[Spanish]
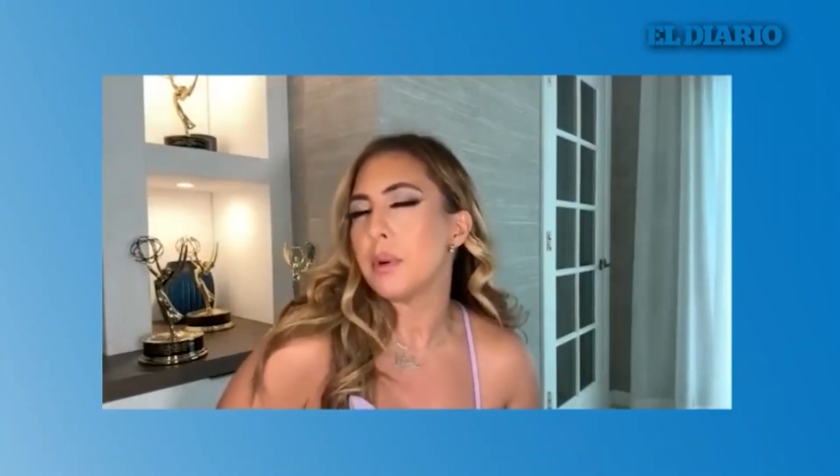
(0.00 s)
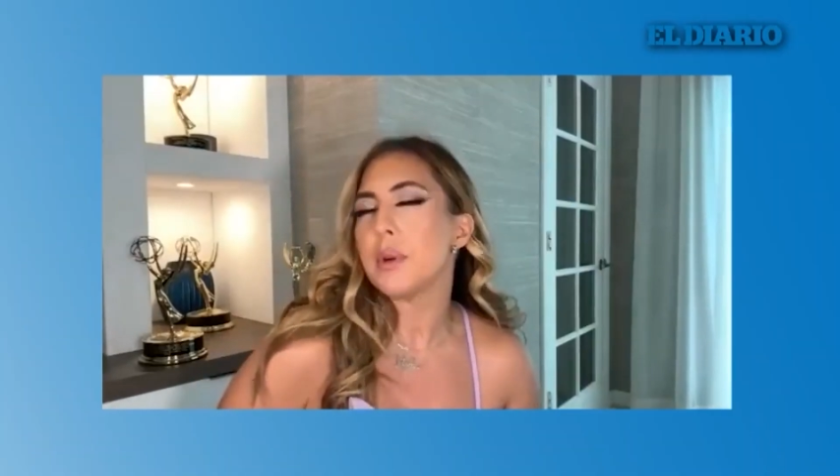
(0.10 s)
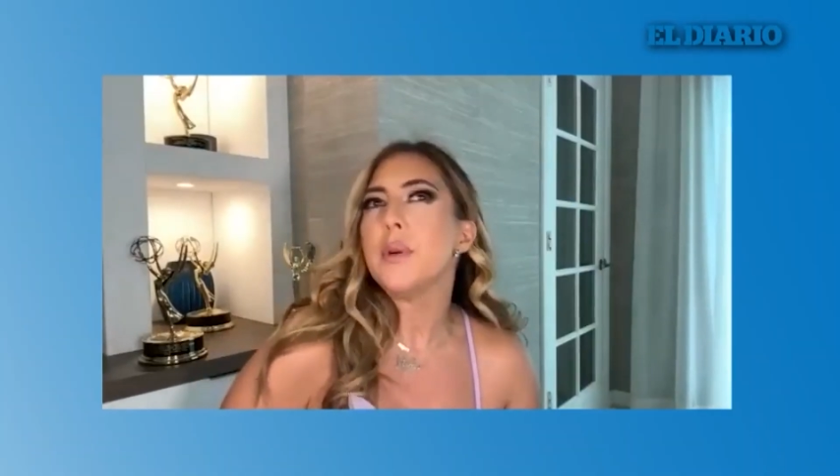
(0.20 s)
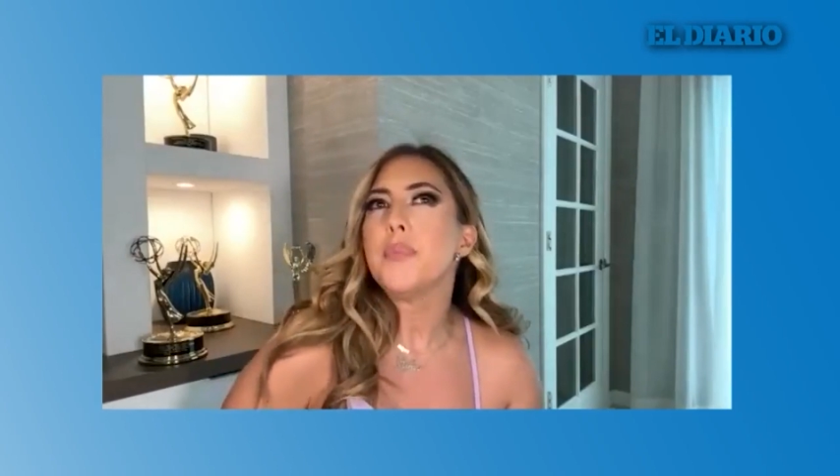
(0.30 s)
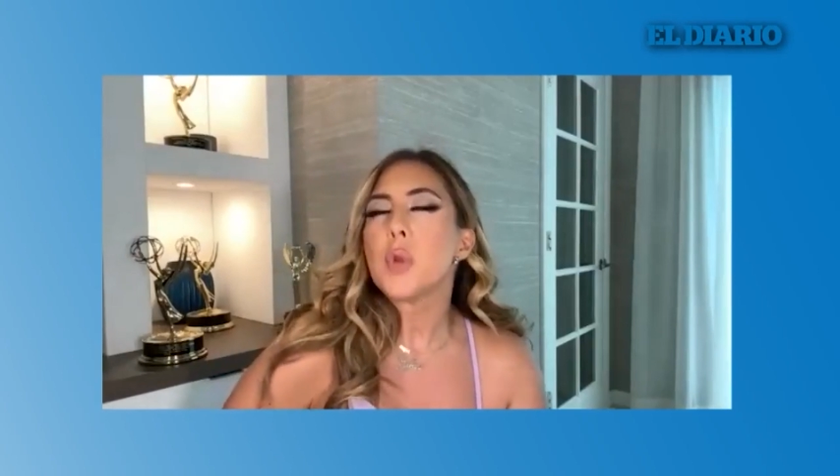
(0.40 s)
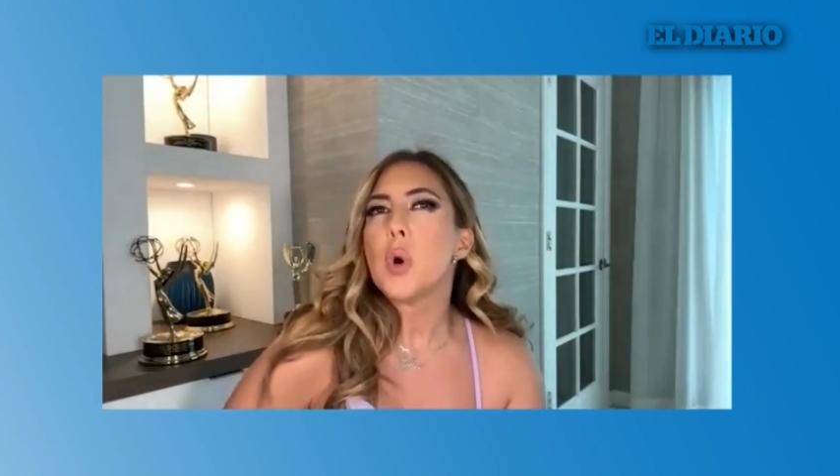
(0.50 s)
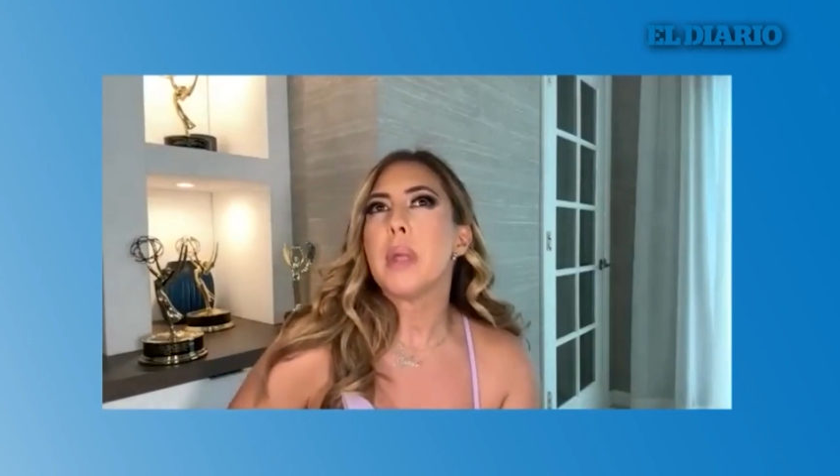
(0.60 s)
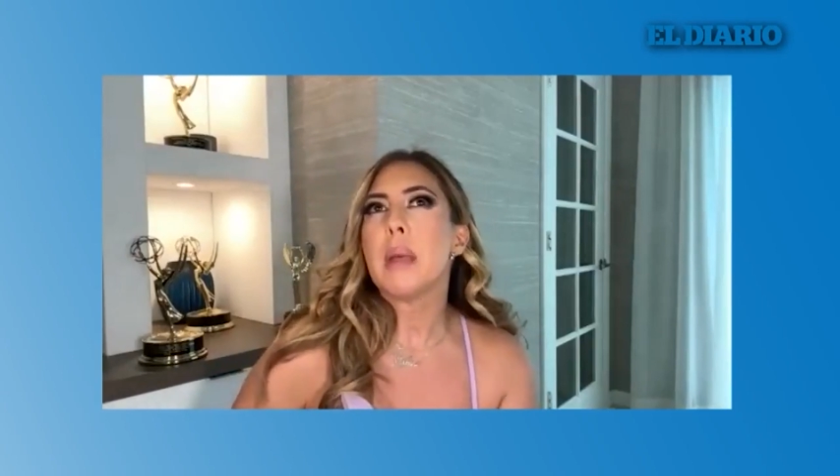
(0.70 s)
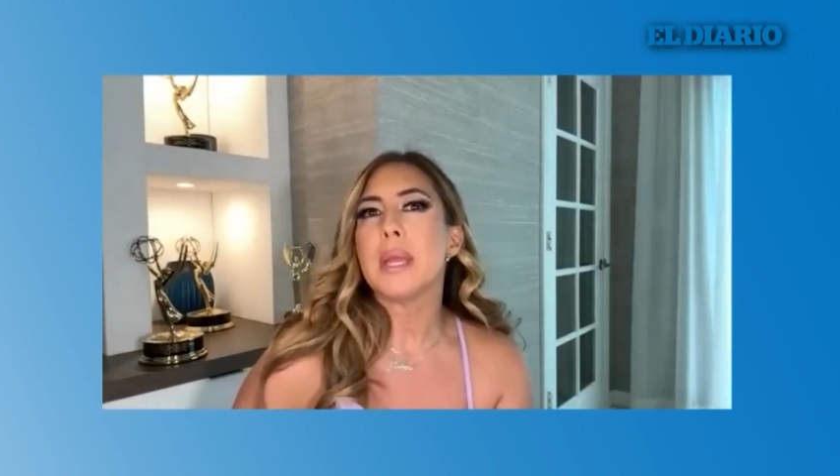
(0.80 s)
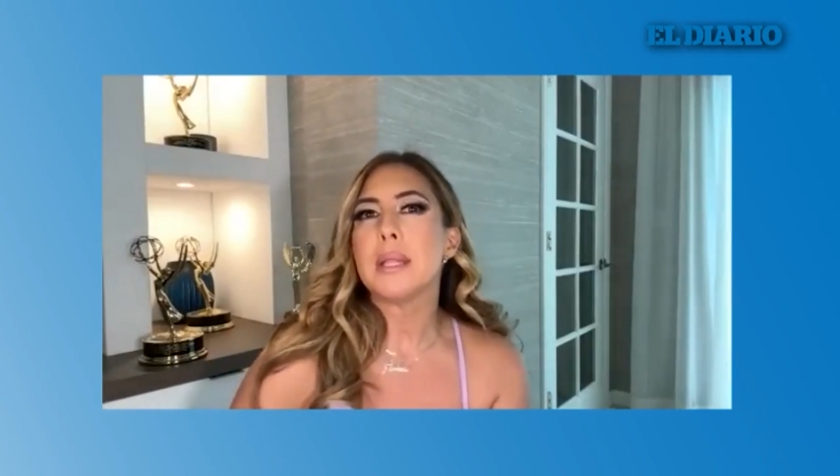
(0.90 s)
¿no?
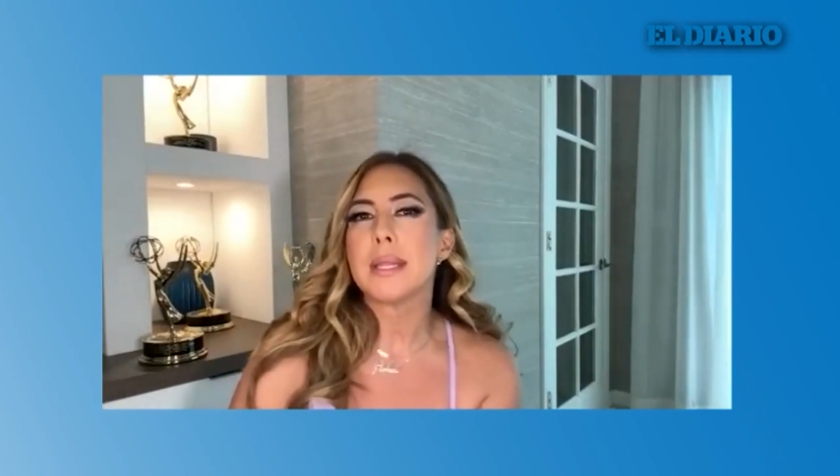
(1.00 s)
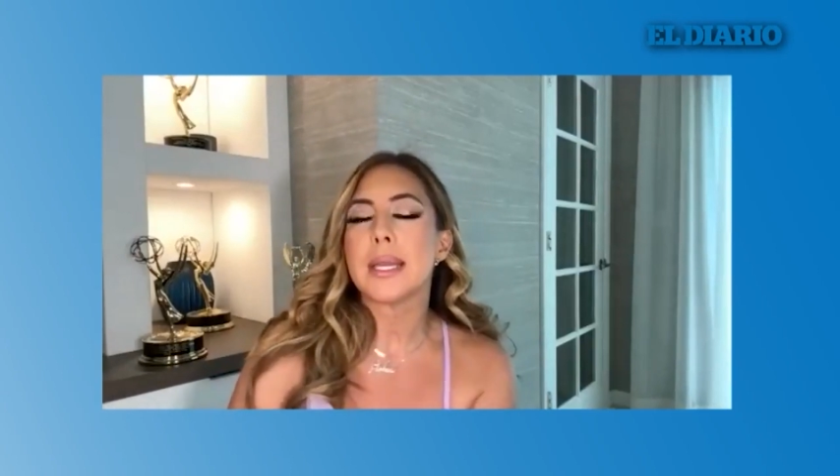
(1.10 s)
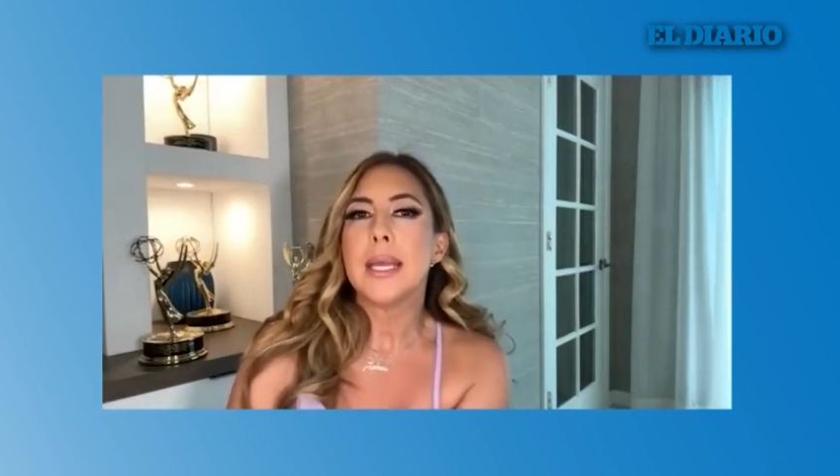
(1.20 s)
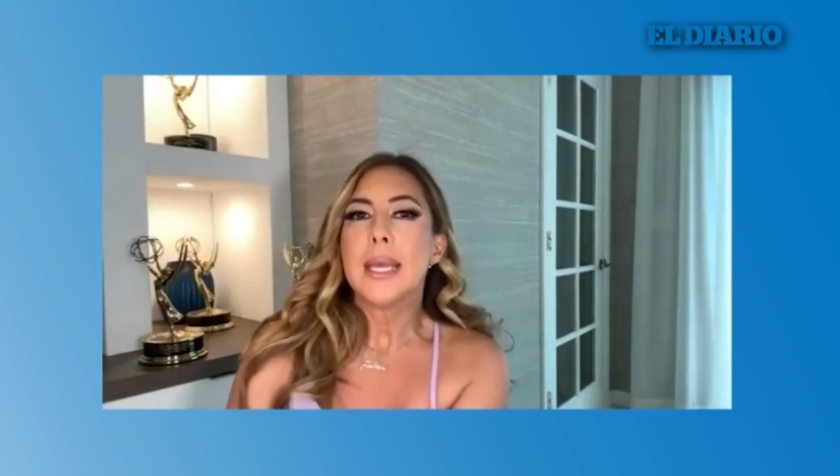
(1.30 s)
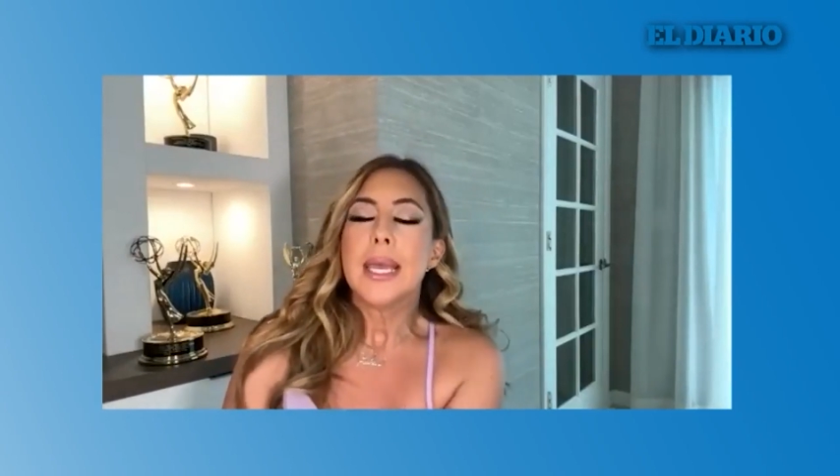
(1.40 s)
Obviamente.